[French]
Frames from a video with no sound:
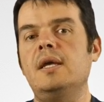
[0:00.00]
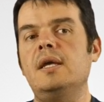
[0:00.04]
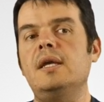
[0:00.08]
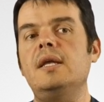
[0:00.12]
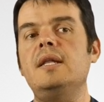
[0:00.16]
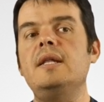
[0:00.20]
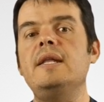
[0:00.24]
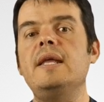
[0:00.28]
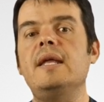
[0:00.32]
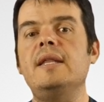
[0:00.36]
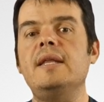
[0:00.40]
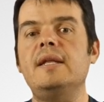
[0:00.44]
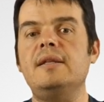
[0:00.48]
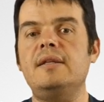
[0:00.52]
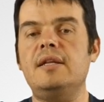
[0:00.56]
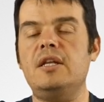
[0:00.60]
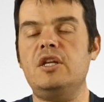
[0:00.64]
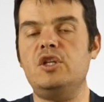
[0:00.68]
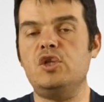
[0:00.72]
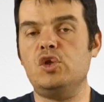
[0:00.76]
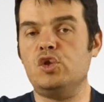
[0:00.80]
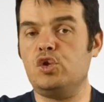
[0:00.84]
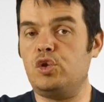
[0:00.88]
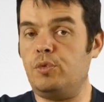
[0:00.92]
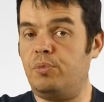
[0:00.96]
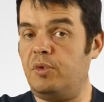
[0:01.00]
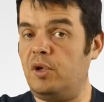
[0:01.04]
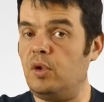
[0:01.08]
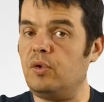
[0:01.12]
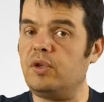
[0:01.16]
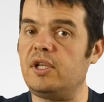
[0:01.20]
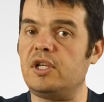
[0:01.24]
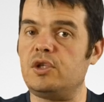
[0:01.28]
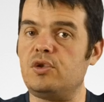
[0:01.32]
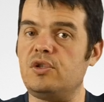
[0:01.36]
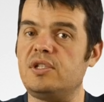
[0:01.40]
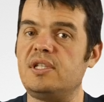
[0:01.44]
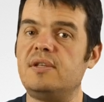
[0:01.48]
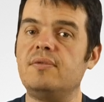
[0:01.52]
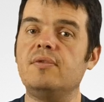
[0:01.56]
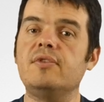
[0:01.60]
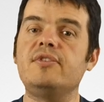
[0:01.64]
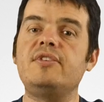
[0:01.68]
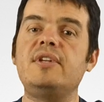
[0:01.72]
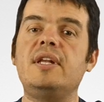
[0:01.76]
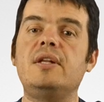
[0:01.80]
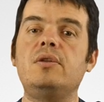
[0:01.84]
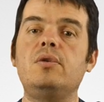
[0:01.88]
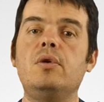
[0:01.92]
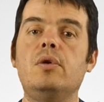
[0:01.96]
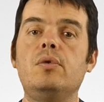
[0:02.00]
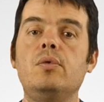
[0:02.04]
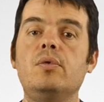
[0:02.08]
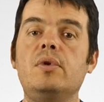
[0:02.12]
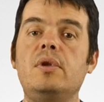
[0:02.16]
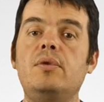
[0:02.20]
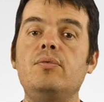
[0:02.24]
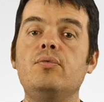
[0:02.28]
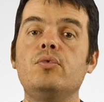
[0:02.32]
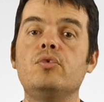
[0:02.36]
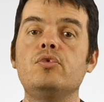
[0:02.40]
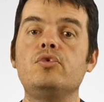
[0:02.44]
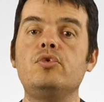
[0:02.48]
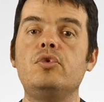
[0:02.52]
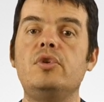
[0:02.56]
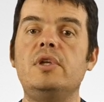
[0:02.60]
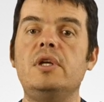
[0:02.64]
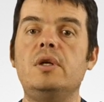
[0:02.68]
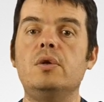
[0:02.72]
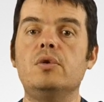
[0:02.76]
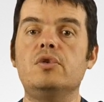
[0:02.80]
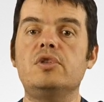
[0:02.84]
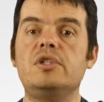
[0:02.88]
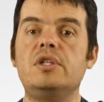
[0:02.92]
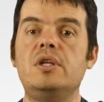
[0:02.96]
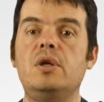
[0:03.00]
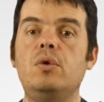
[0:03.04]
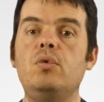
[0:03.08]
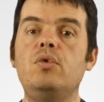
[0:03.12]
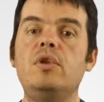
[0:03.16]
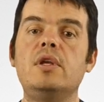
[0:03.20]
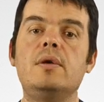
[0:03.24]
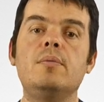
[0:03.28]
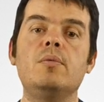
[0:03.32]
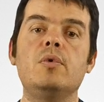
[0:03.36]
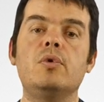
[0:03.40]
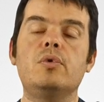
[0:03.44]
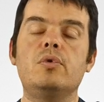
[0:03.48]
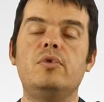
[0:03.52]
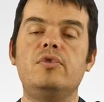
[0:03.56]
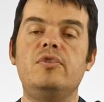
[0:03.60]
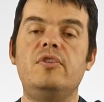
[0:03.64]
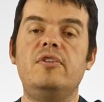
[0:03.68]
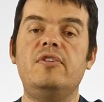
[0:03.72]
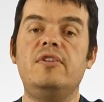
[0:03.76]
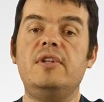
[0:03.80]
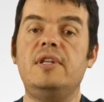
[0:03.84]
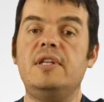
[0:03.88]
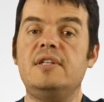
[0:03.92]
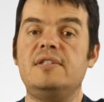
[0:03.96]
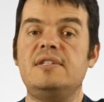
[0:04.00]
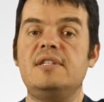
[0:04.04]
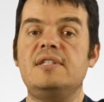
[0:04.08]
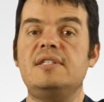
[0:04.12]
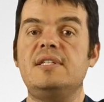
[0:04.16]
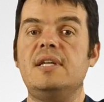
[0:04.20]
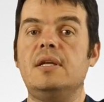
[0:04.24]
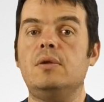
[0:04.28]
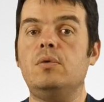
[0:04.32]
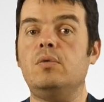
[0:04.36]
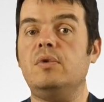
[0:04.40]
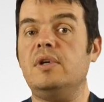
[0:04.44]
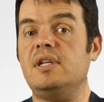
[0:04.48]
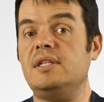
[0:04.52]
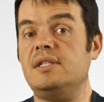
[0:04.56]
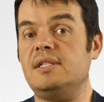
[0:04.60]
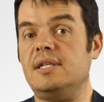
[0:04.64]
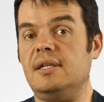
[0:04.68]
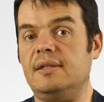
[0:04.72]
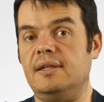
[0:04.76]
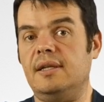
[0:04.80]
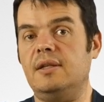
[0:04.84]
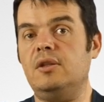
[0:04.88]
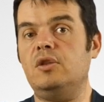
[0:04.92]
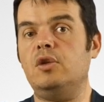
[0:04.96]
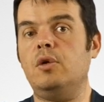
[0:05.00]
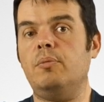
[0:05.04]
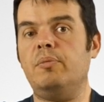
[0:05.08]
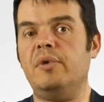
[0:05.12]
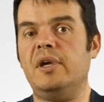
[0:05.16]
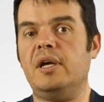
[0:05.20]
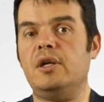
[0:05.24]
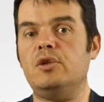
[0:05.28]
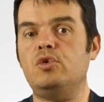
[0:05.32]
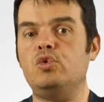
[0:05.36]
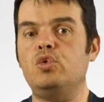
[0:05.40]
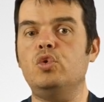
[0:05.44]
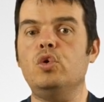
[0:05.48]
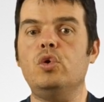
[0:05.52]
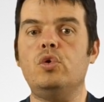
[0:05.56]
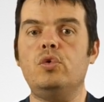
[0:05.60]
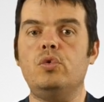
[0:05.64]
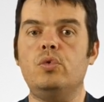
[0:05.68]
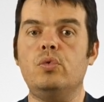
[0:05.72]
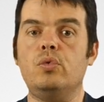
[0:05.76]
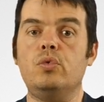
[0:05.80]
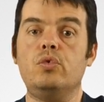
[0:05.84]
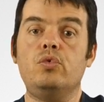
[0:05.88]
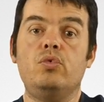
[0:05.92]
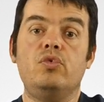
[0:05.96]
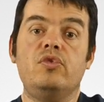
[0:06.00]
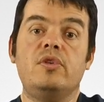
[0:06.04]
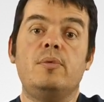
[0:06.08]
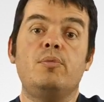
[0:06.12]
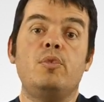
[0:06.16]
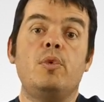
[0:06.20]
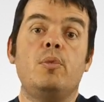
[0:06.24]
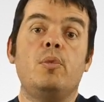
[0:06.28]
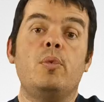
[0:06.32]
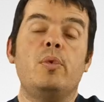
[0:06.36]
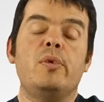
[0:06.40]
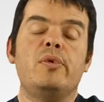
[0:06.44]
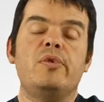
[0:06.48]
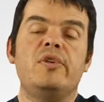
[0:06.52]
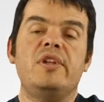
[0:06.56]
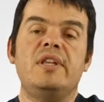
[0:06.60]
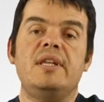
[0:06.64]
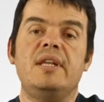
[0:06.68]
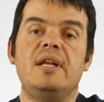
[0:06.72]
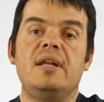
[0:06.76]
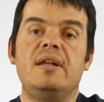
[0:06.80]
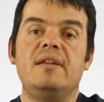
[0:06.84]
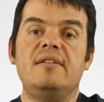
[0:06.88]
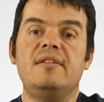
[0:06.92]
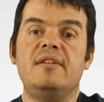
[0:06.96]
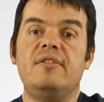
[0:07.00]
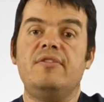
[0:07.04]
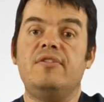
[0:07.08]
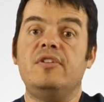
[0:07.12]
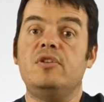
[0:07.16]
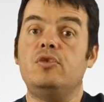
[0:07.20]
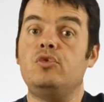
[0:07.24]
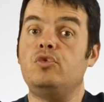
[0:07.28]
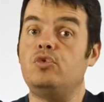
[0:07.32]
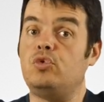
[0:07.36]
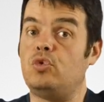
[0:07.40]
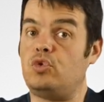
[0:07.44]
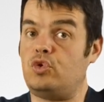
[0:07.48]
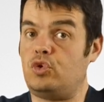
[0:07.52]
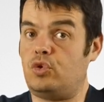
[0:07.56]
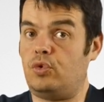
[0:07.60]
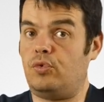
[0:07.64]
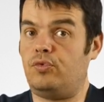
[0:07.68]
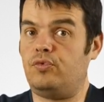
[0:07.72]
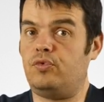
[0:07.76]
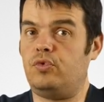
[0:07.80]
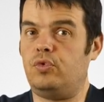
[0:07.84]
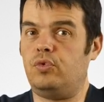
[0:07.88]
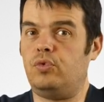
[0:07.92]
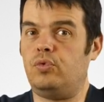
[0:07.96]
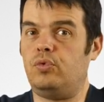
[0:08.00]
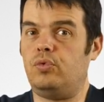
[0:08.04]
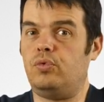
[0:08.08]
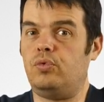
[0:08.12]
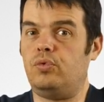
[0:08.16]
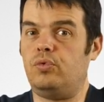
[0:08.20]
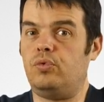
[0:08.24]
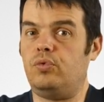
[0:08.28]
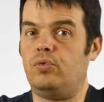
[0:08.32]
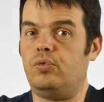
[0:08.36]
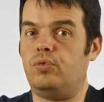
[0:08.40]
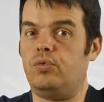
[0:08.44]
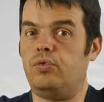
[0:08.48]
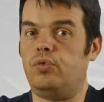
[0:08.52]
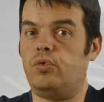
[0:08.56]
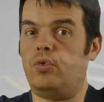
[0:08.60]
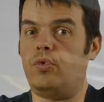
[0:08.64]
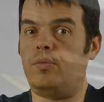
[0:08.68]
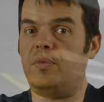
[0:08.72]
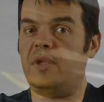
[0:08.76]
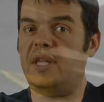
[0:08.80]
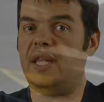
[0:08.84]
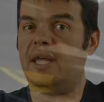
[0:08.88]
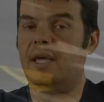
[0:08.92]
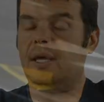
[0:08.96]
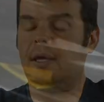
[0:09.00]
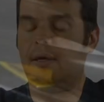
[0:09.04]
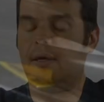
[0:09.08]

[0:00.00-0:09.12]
Il y a une intelligence de pilotage de ces ventilateurs, donc ils ne vont se déclencher uniquement que si c'est nécessaire, donc à certaines températures, donc tout simplement pour éviter les effets de surchauffe du luminaire.